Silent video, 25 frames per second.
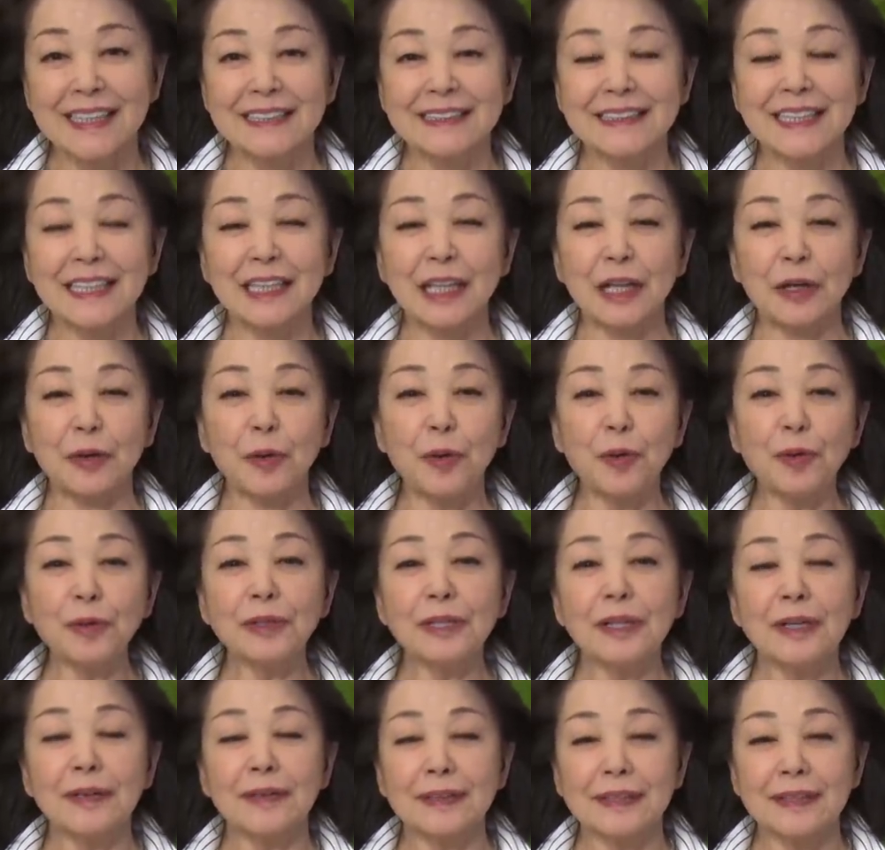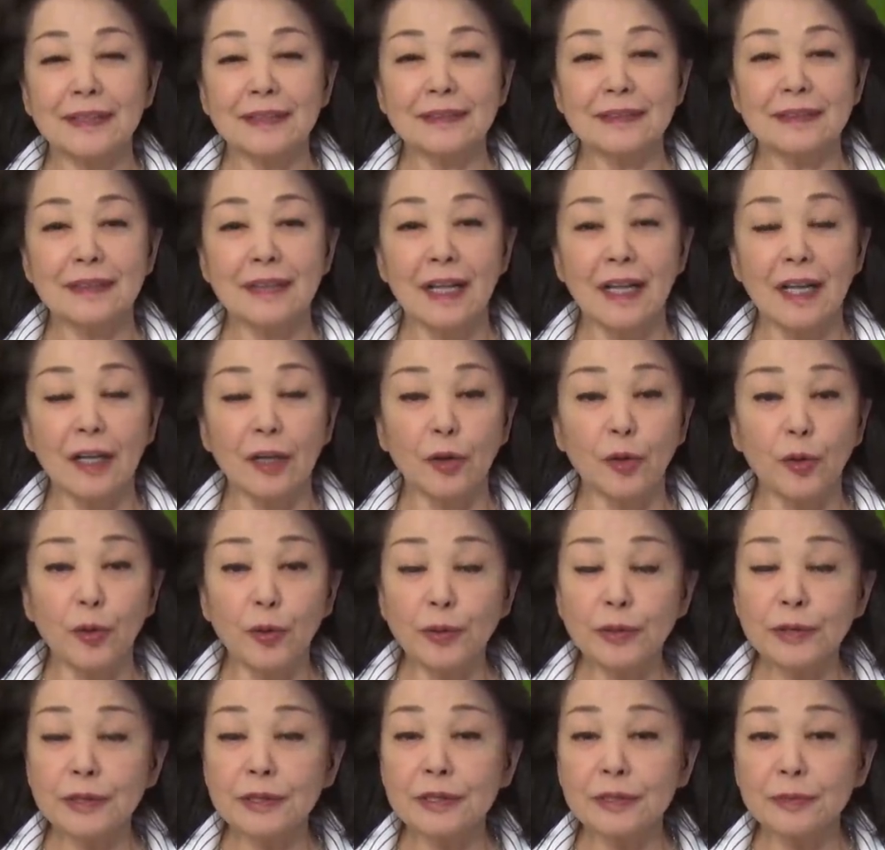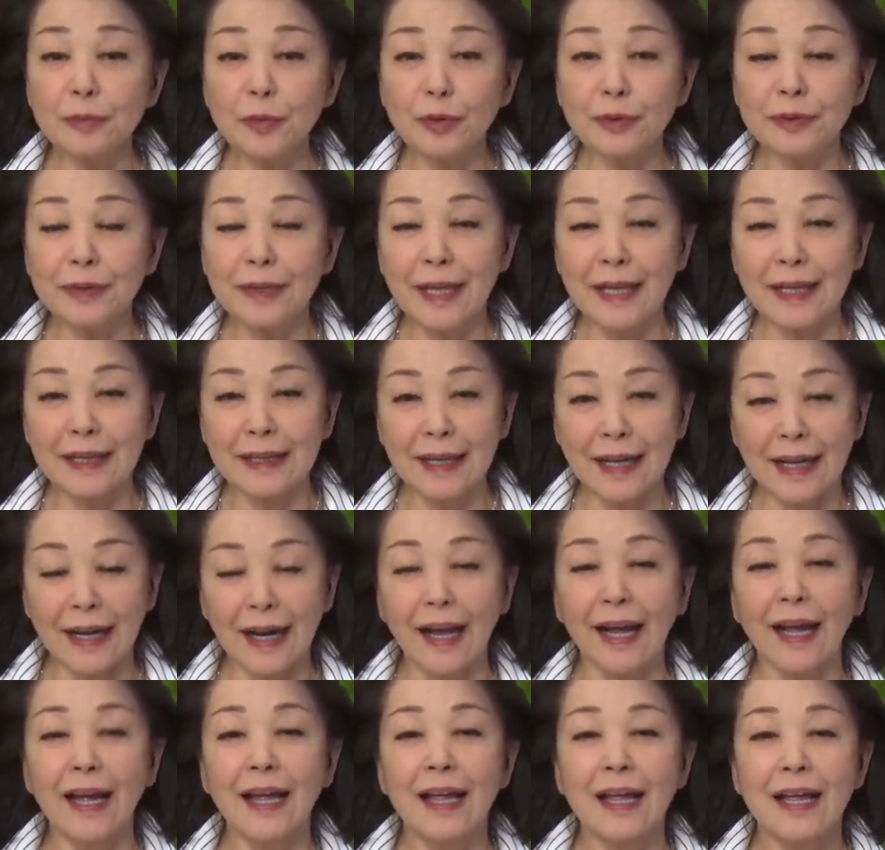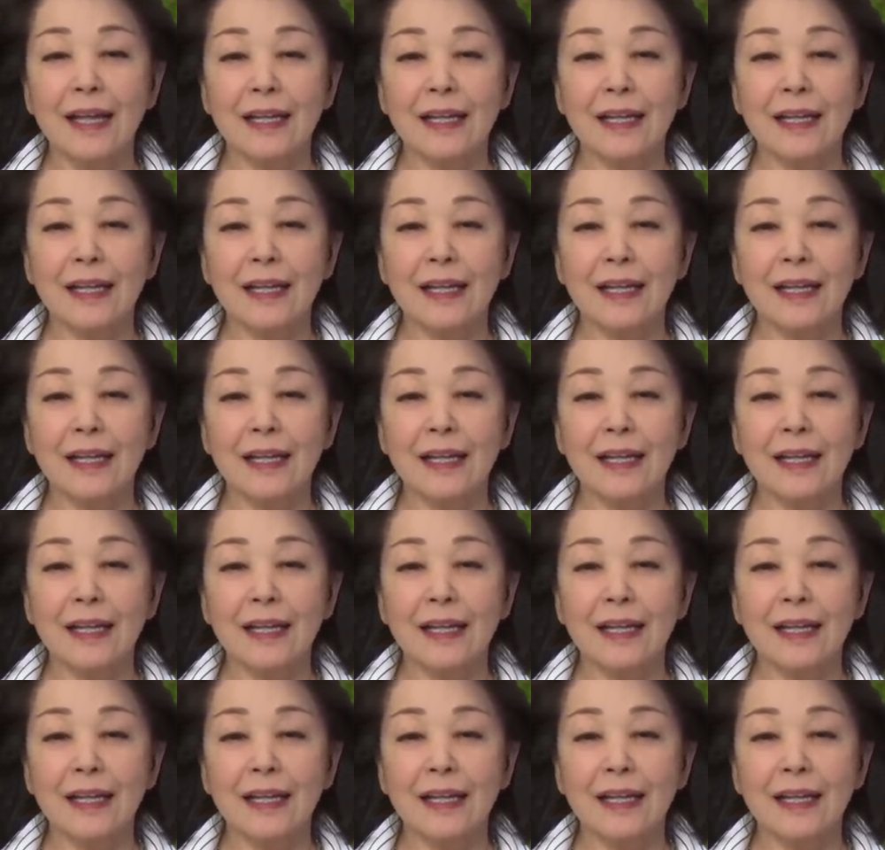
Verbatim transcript: さて今夜はですね、皇室問題から